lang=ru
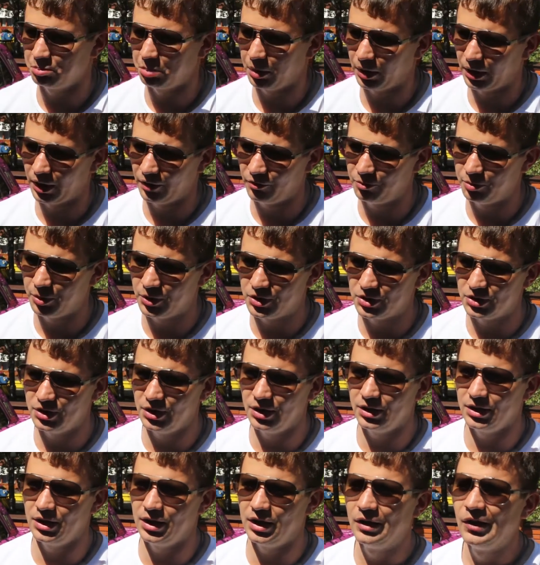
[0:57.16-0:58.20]
Пока
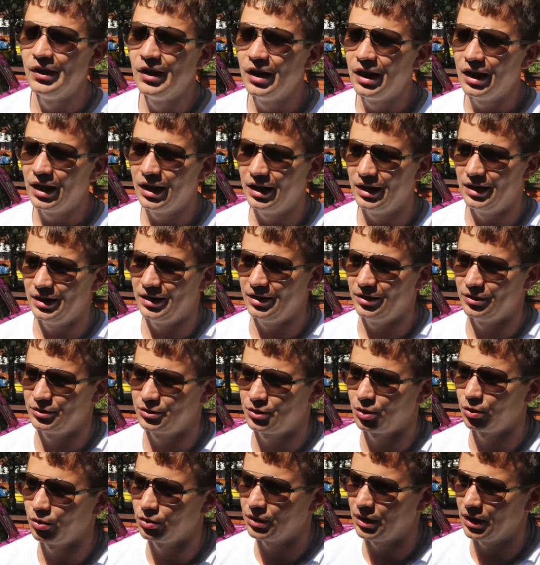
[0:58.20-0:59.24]
впечатление а,
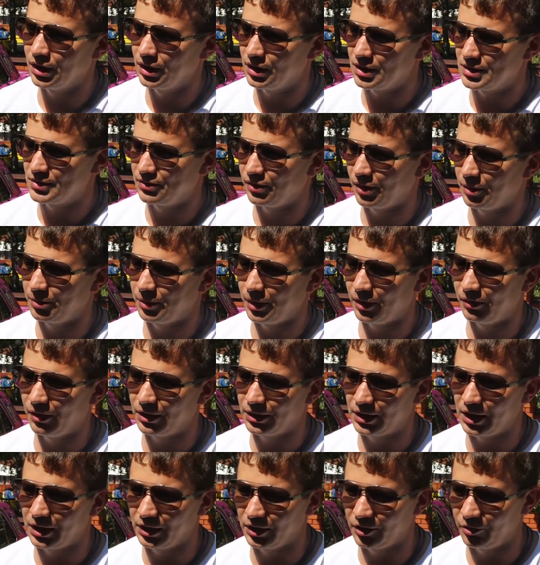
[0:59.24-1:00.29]
трудно
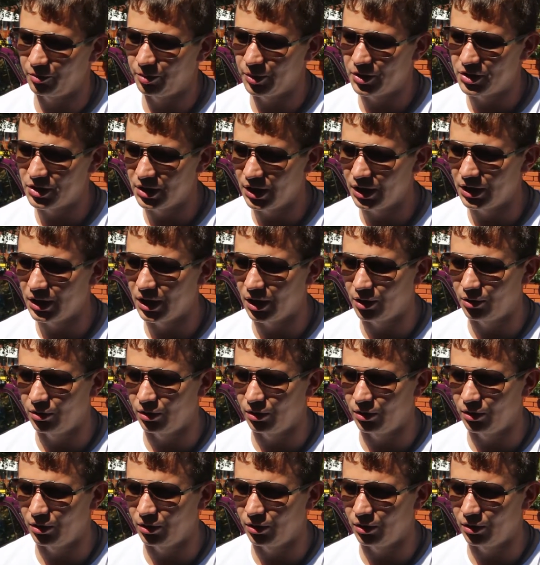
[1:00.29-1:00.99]
сформировать какие-то впечатления о